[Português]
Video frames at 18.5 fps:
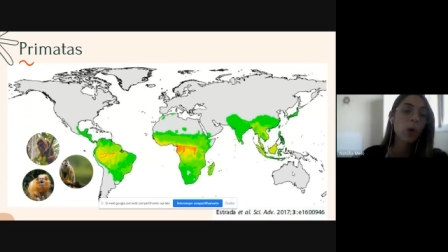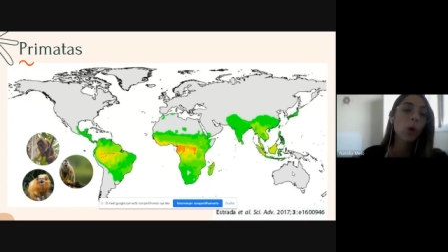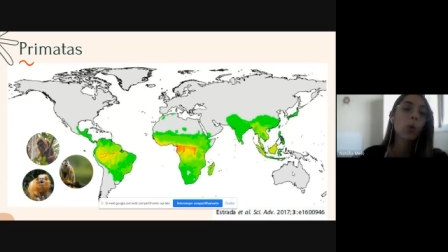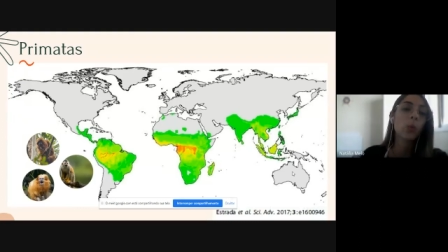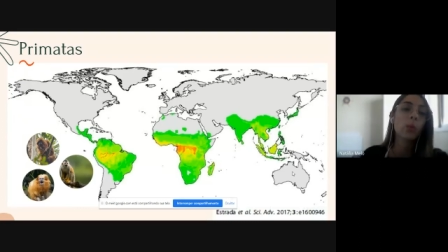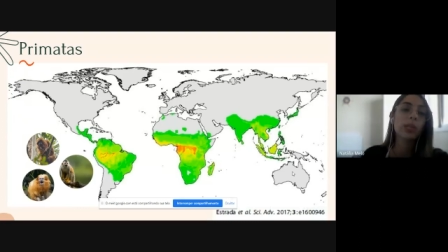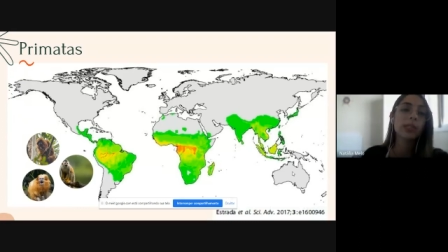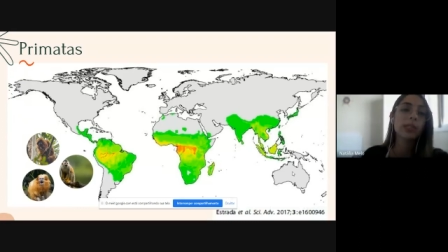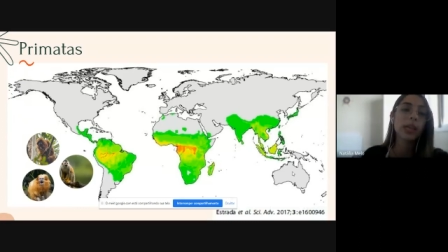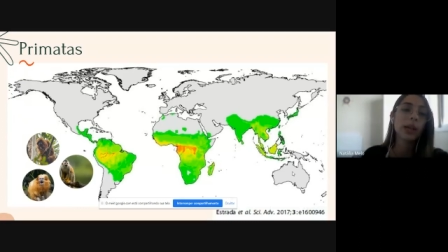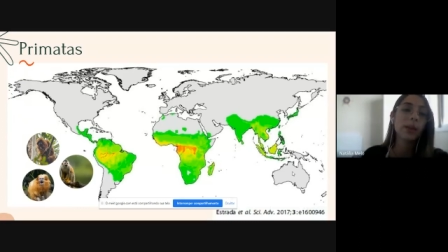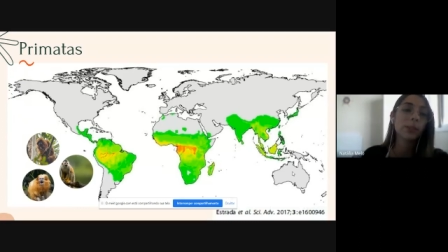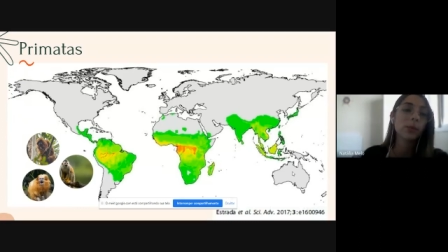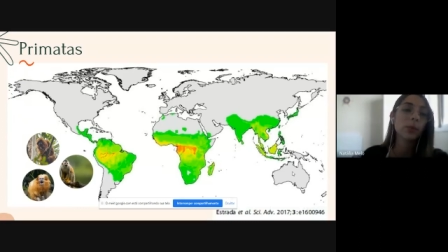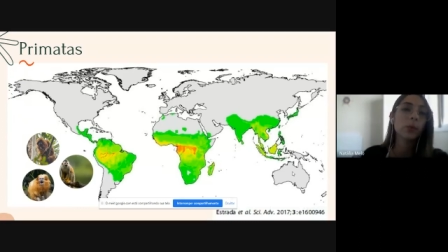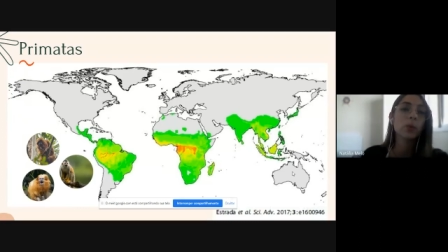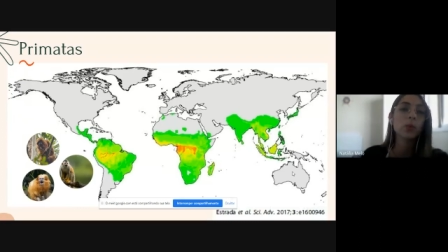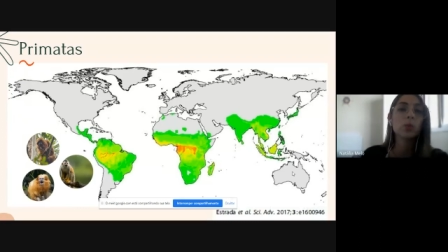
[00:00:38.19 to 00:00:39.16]
como
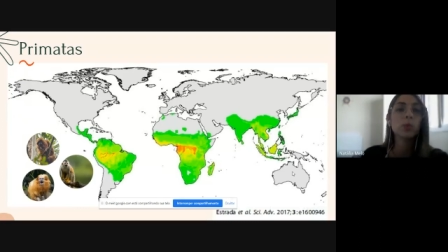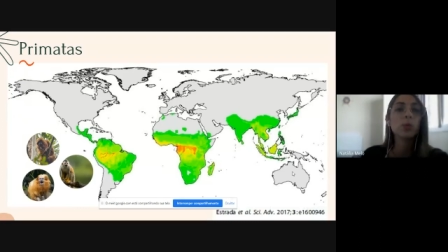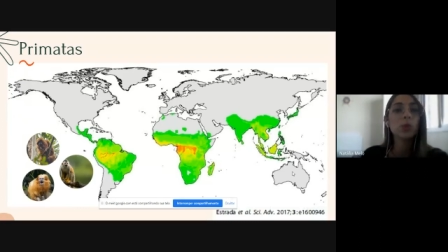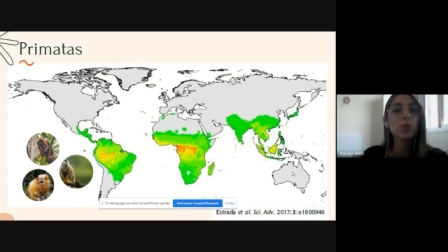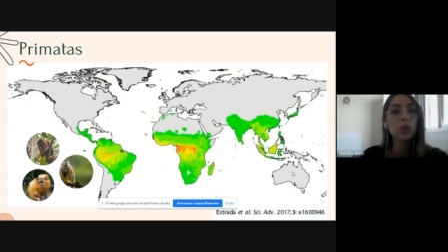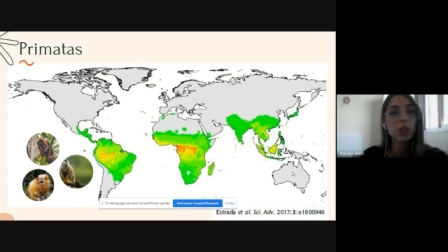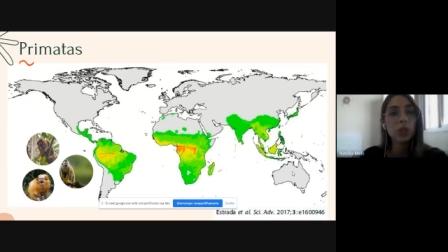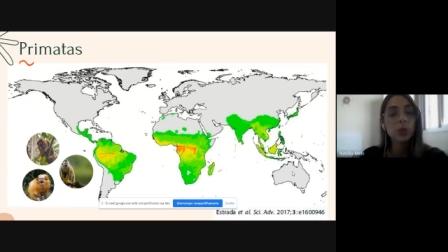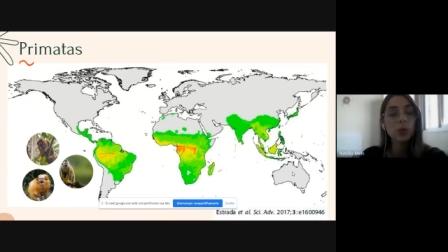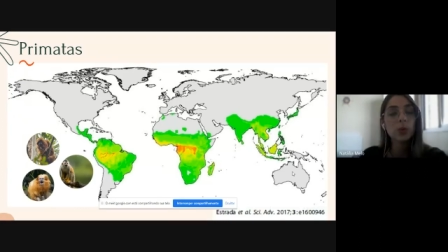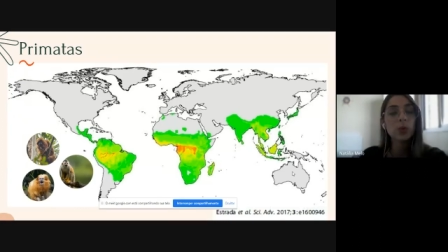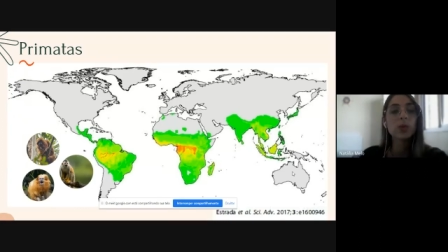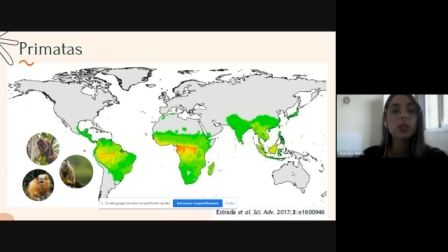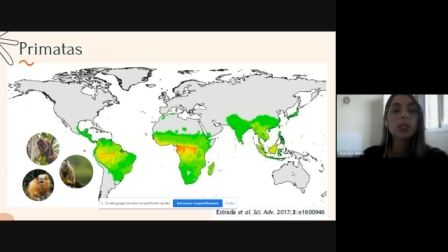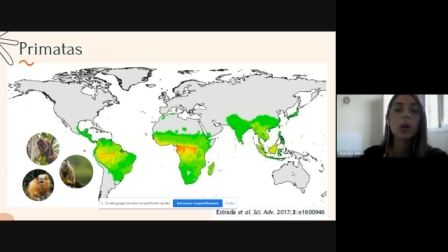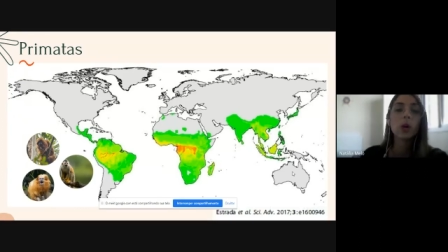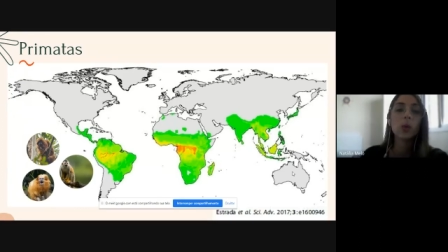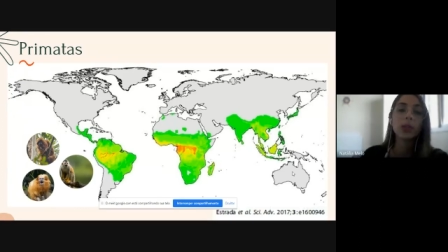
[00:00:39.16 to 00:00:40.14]
exemplo os bugios,
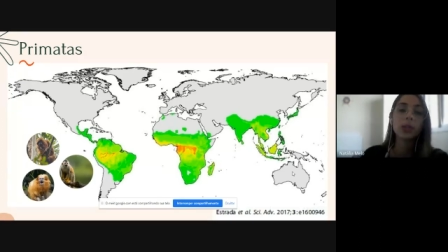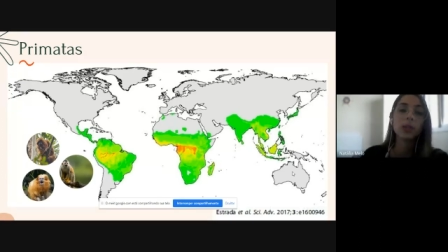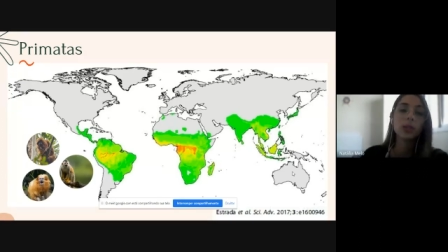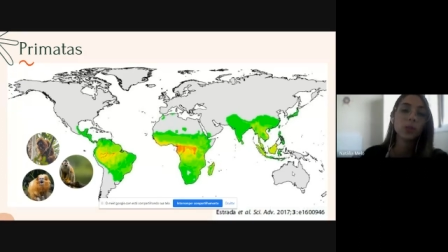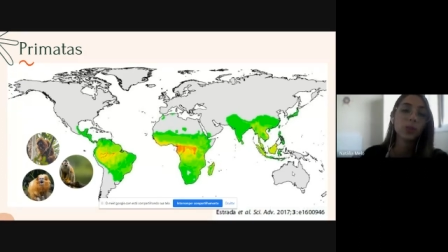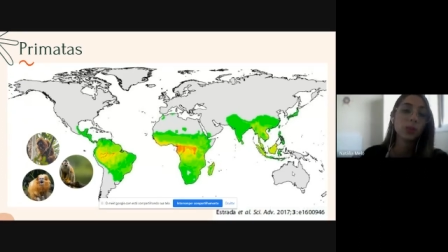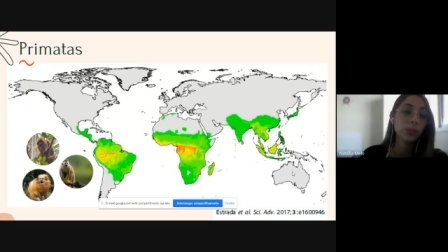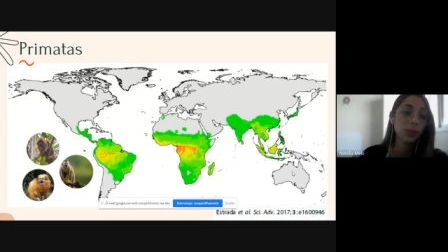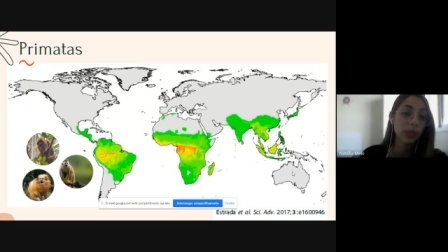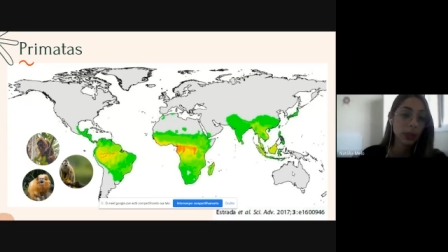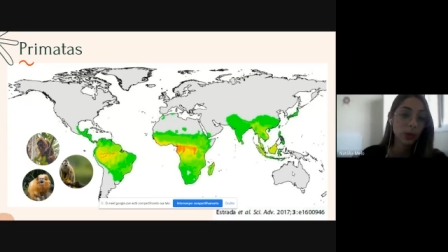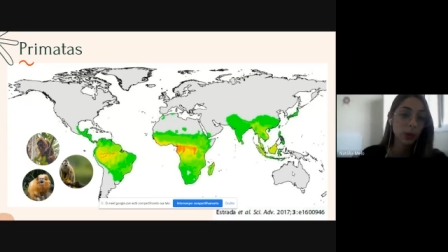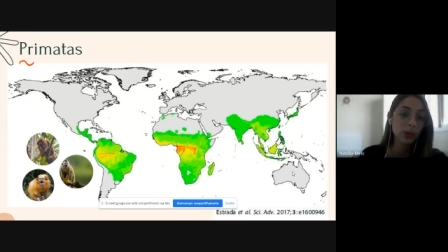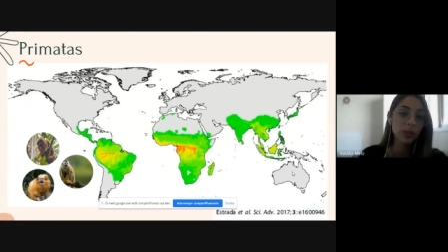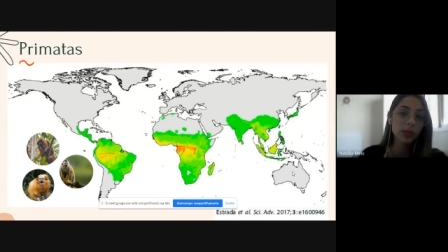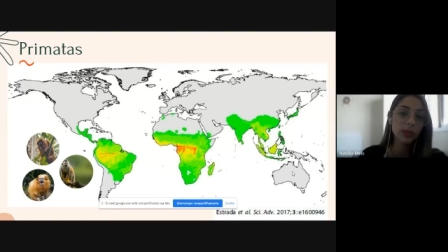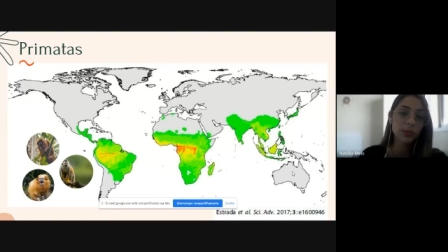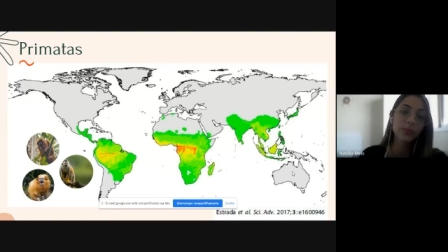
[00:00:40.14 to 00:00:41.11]
os saguis e os
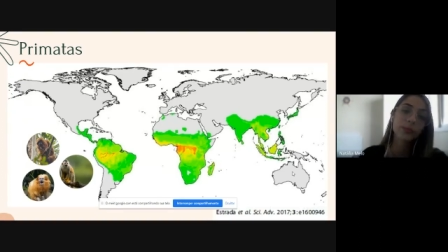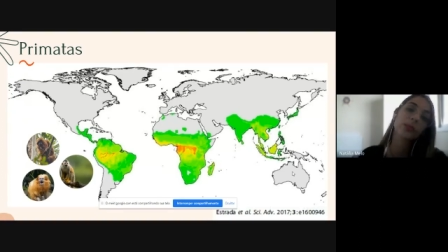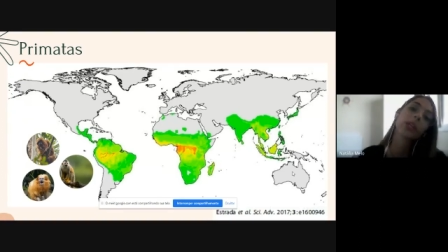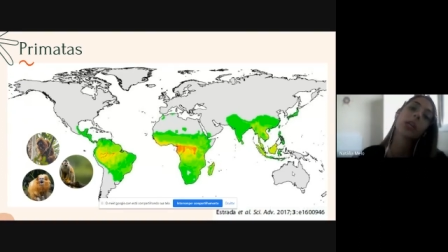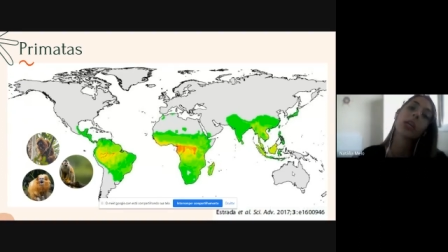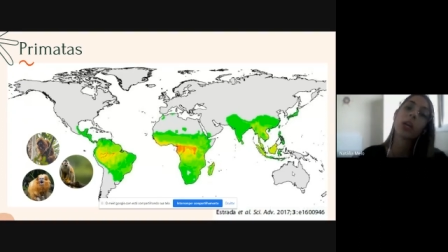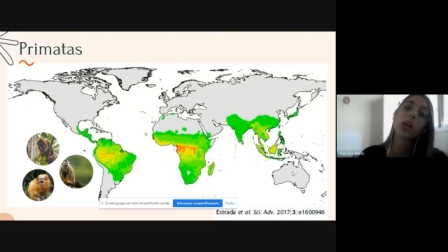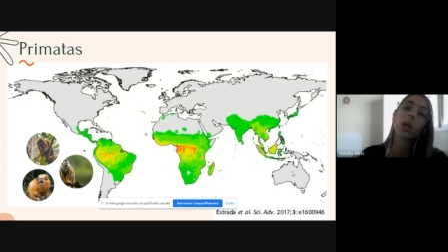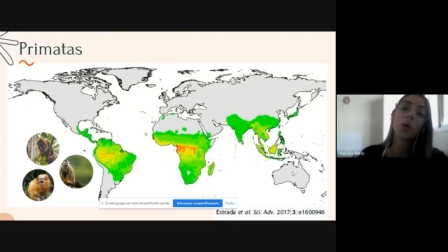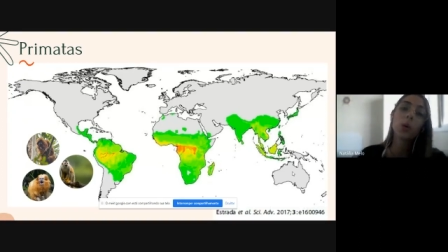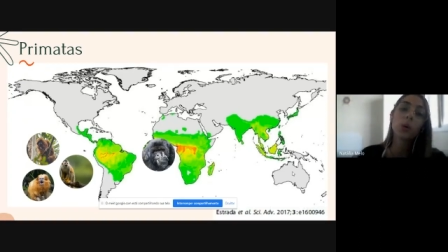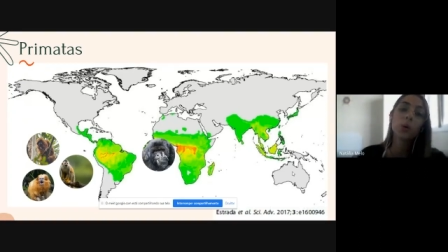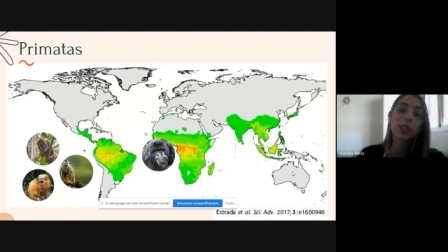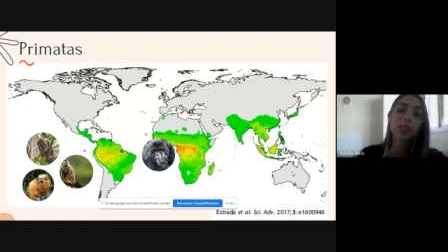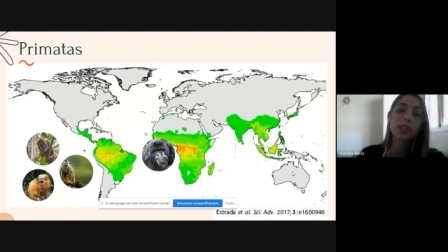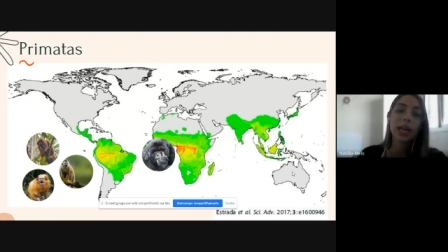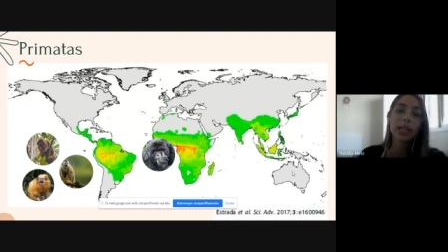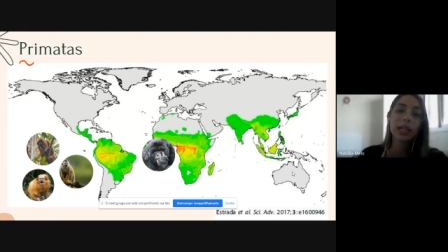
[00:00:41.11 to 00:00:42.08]
micos,
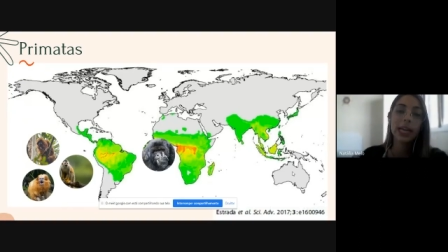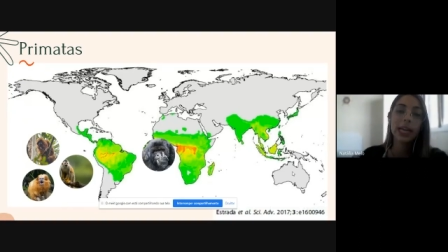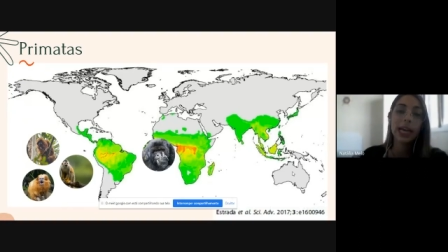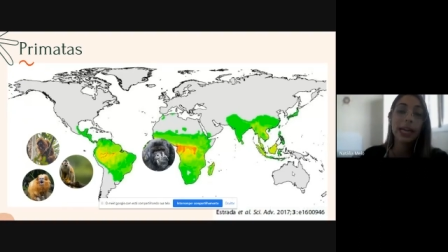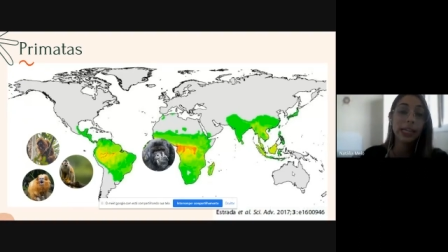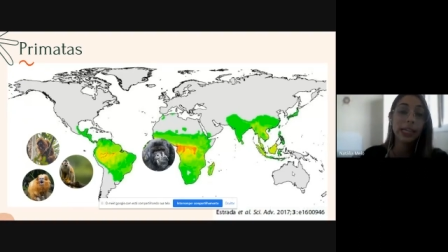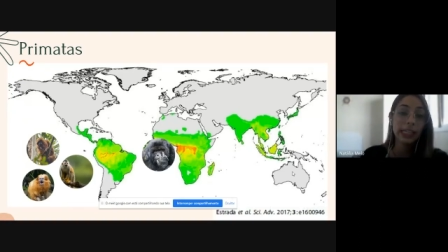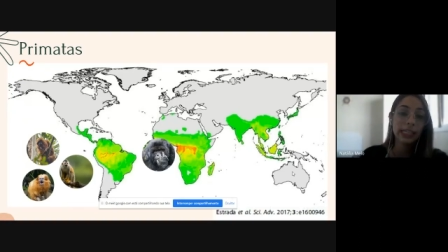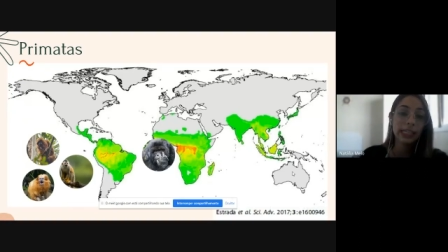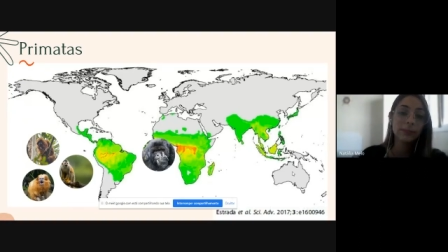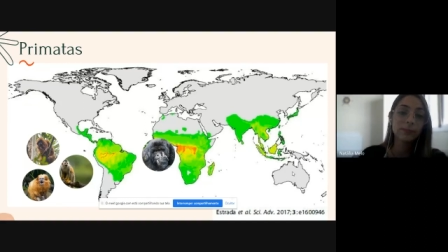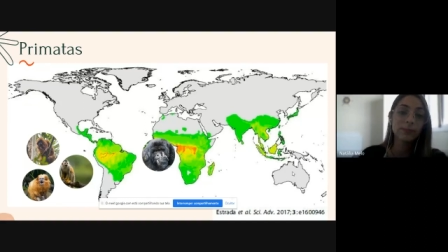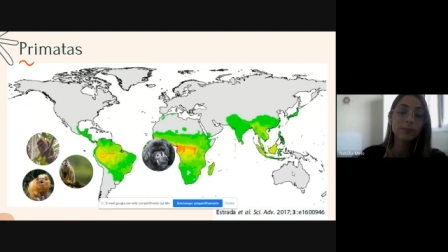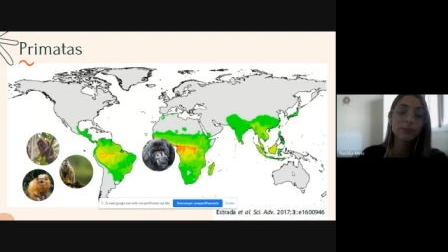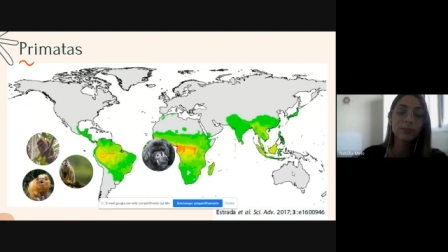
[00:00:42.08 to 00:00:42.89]
os catarrini